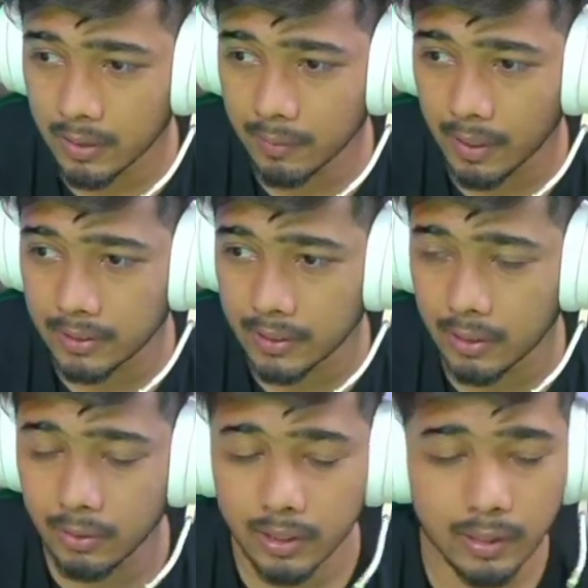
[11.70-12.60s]
उसके
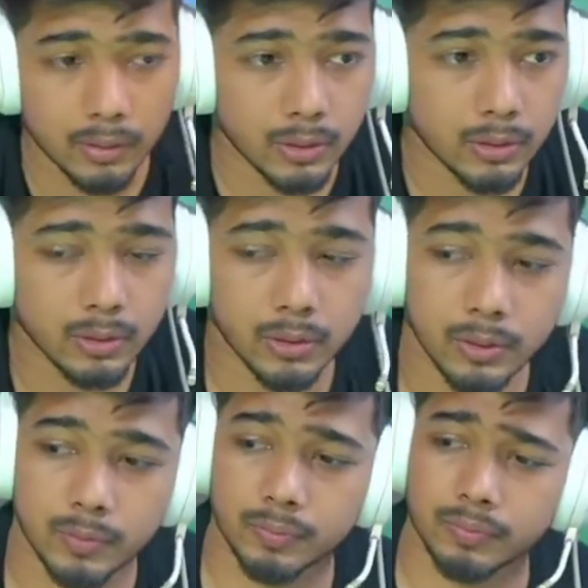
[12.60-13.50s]
बाद ये हुआ क्या बोलते
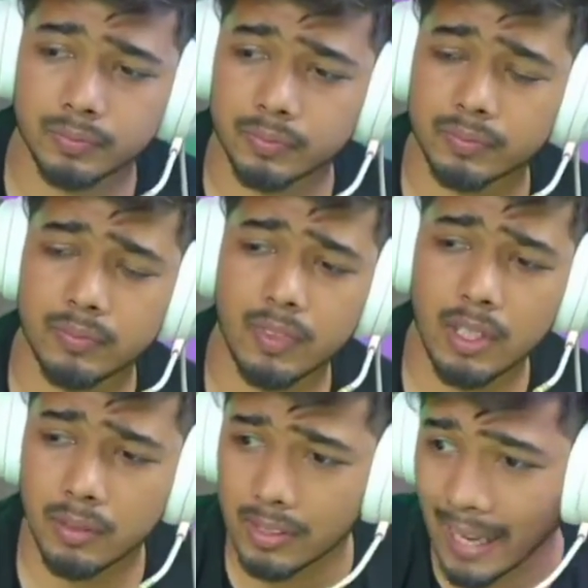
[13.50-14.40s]
उसको
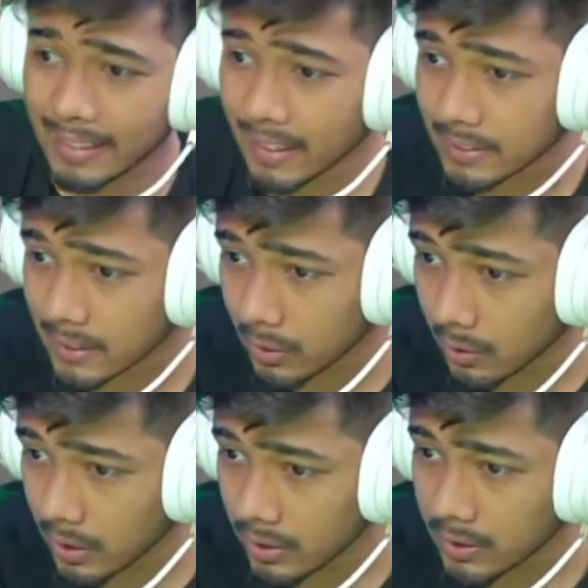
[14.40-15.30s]
लाइन
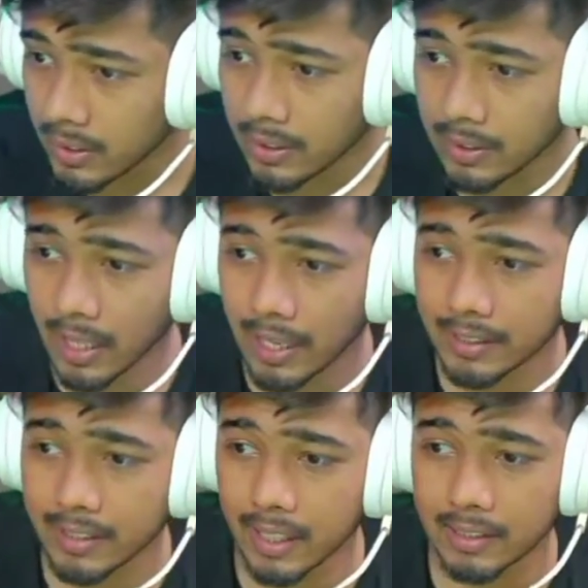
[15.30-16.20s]
कैंसिल हुआ
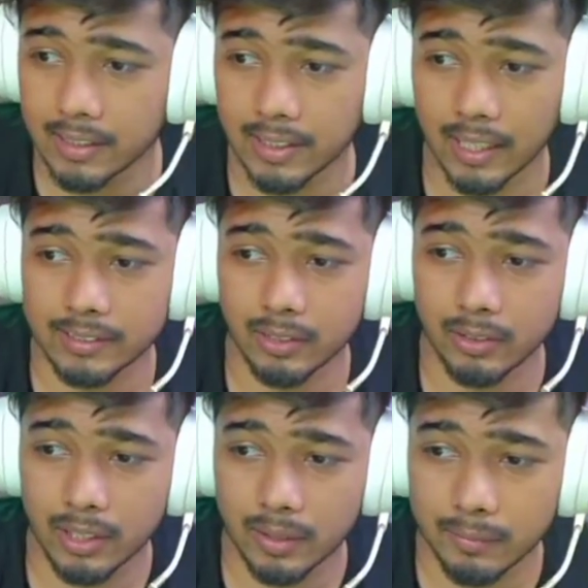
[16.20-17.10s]
लाइन का
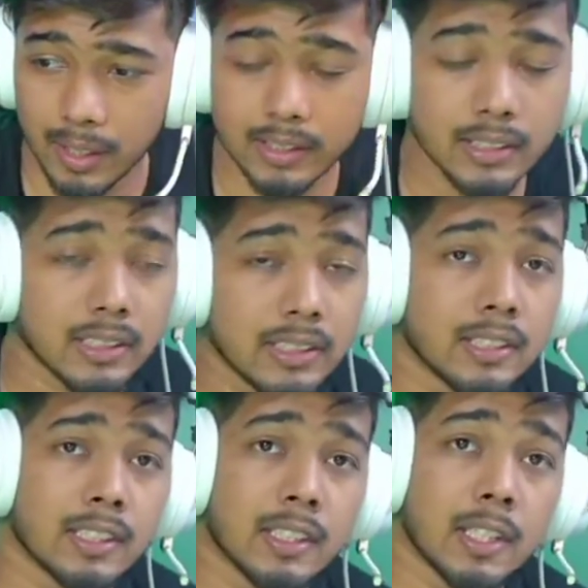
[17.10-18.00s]
कैंसिल होने के बाद
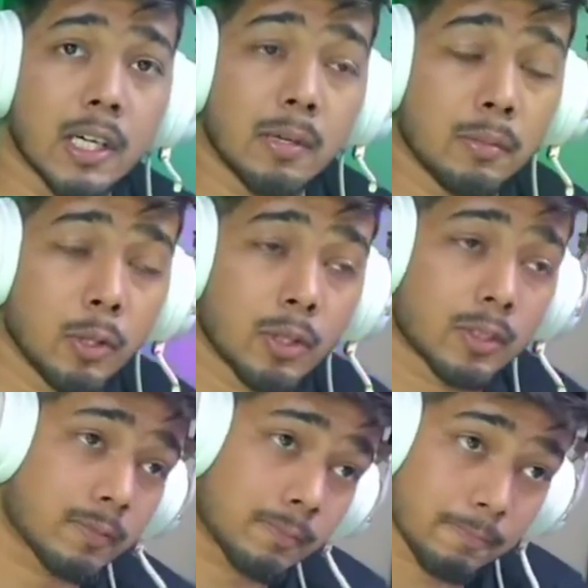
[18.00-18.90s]
हम
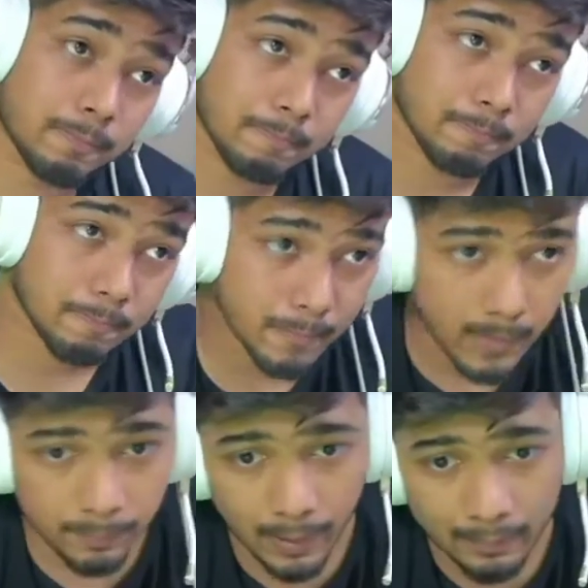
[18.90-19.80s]
लोग
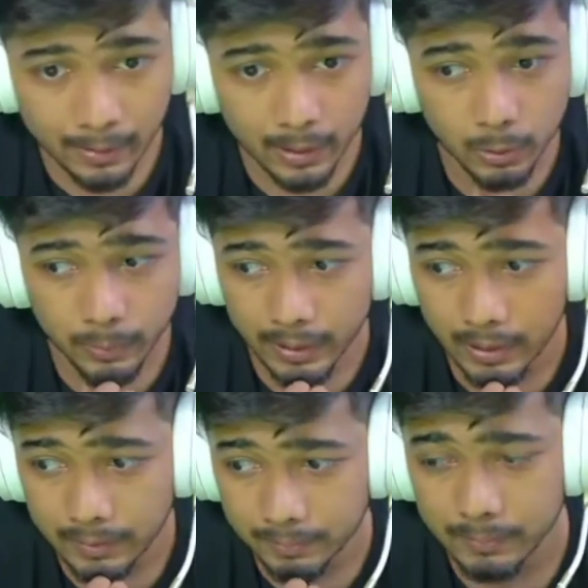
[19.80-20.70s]
प्लान बनाया
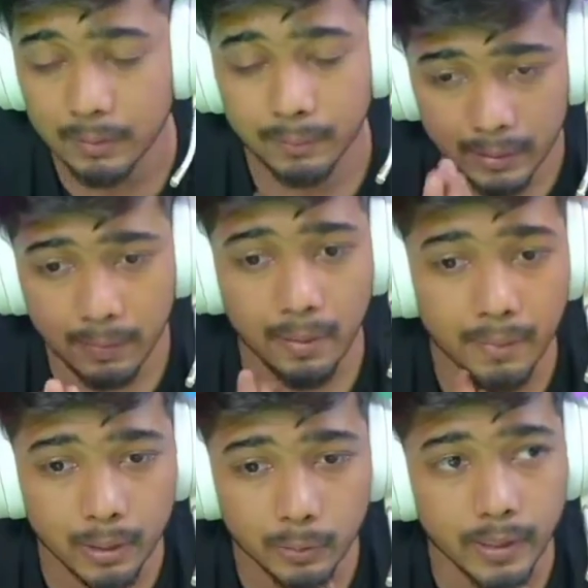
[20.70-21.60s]
दुबई का मतलब मैंने
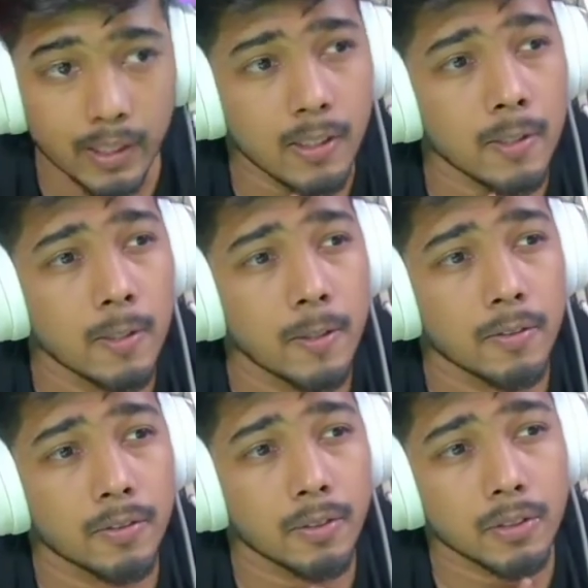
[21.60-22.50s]
प्लान बनाया दुबई का
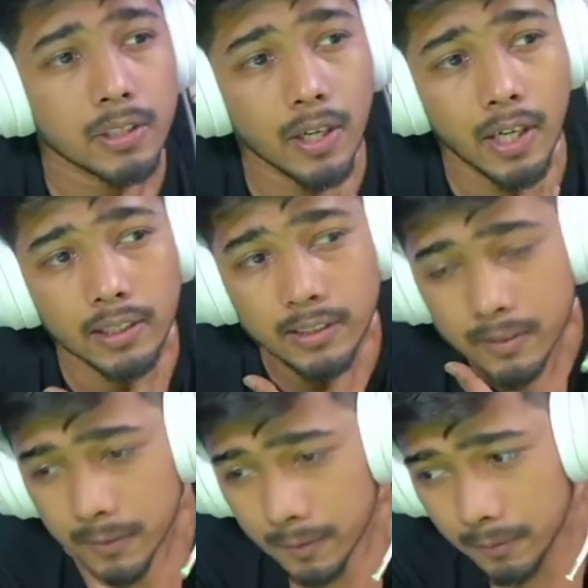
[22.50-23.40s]
फिर उसके
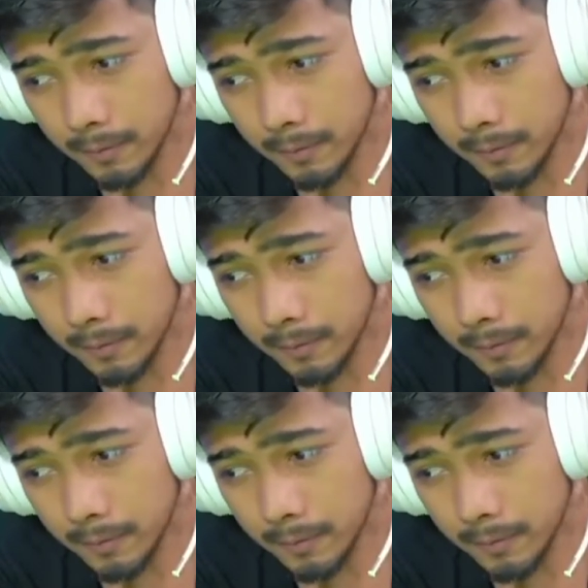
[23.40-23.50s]
बाद